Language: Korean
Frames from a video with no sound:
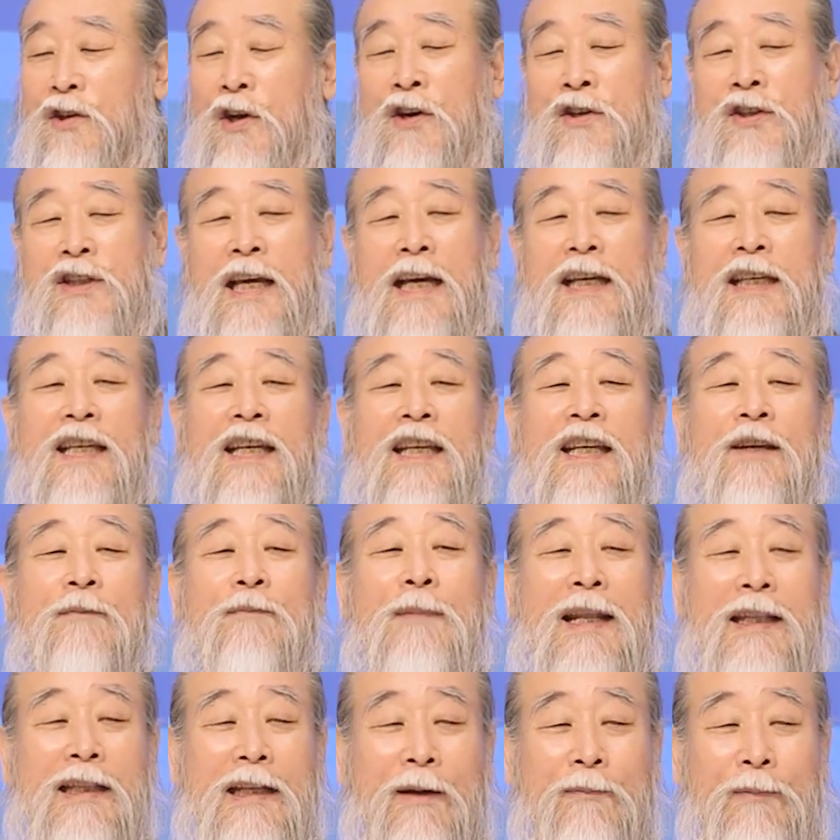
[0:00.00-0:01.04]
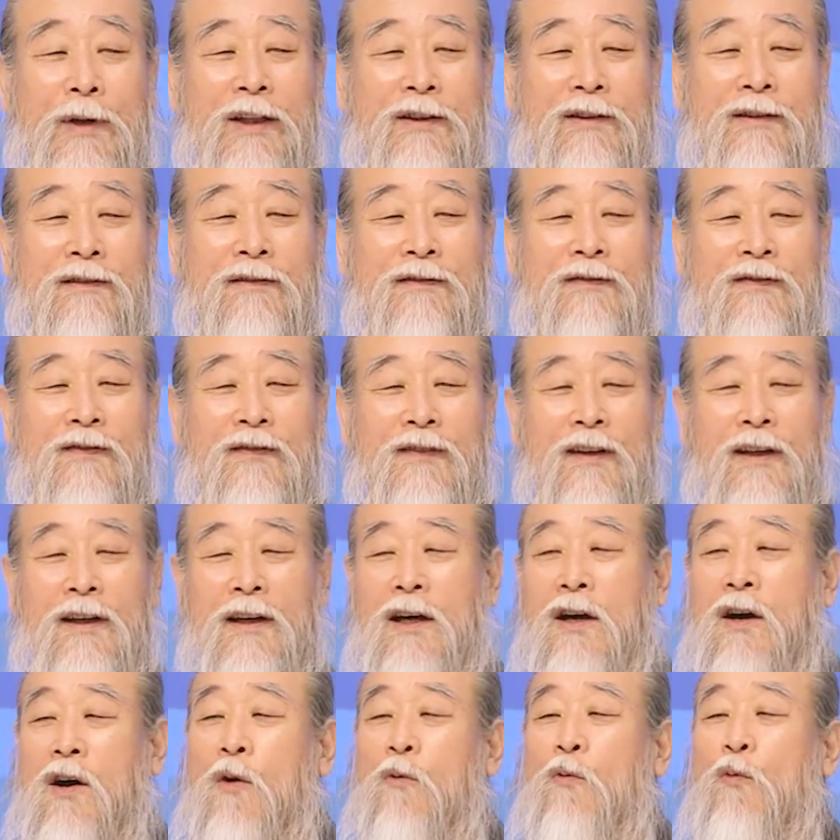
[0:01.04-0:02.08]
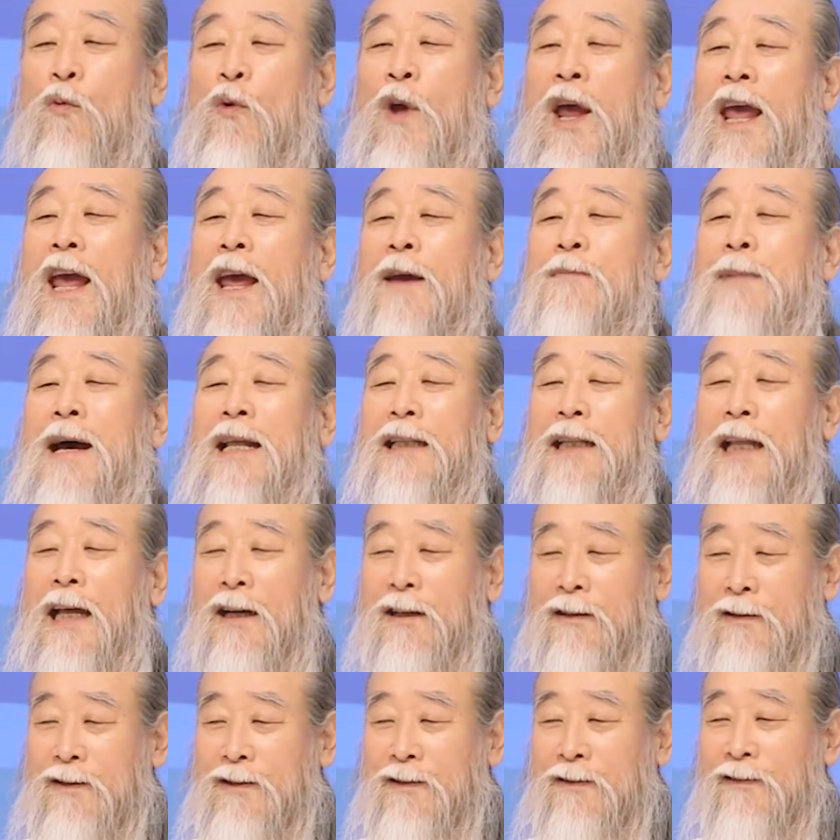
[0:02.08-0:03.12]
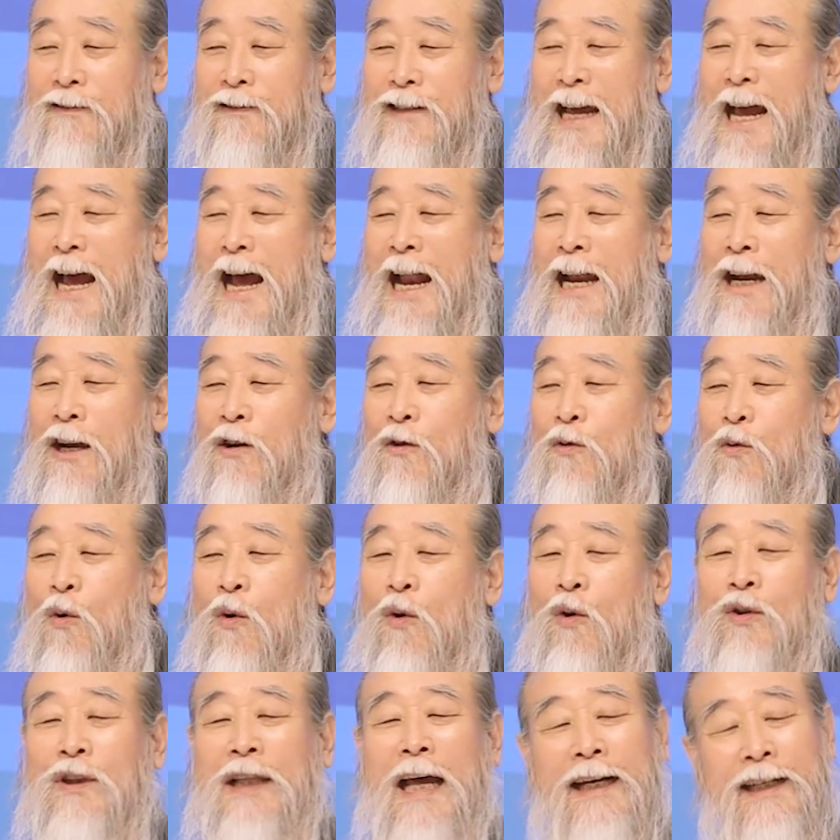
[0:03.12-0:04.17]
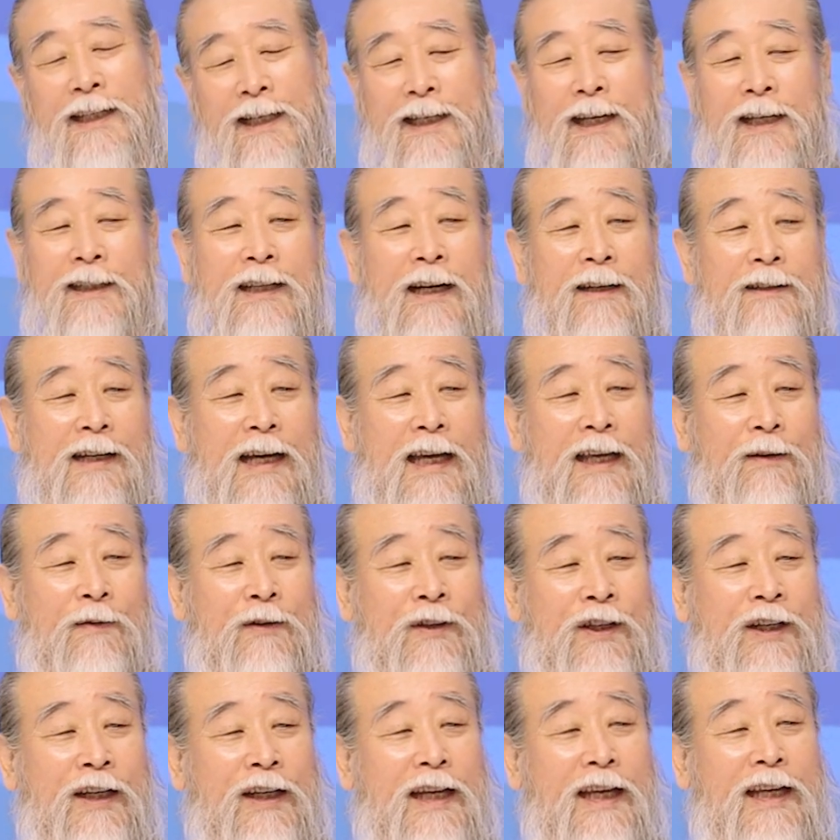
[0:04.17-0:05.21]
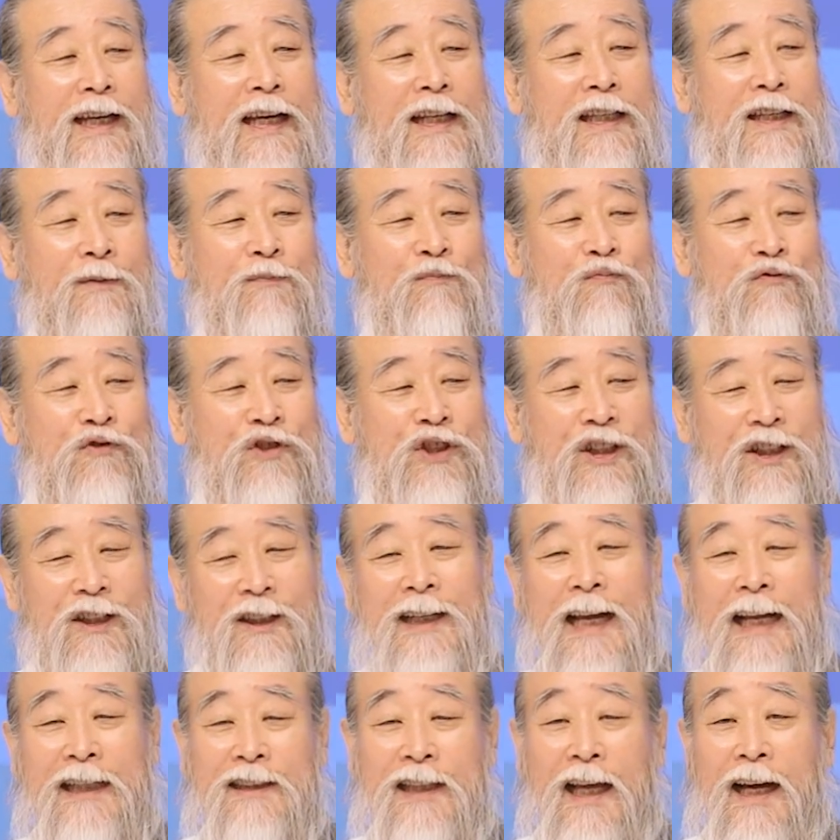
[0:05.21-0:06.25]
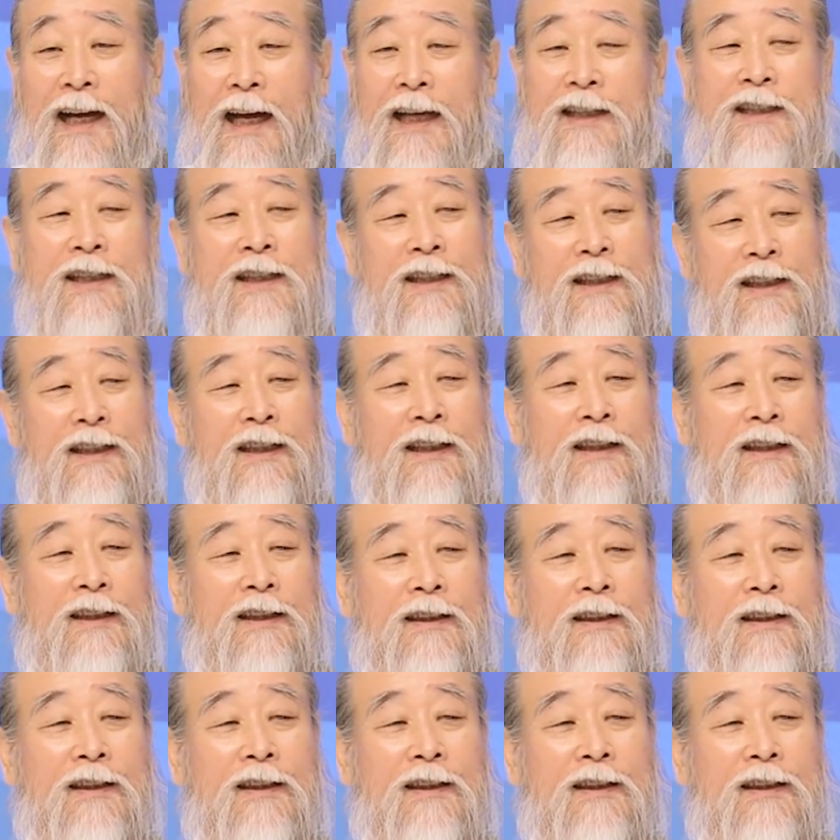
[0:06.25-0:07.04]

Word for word: 정상끼리 만나면 왜 만나는지는 알고 다녀야 될까? 그래야지 무시를 안 당하지.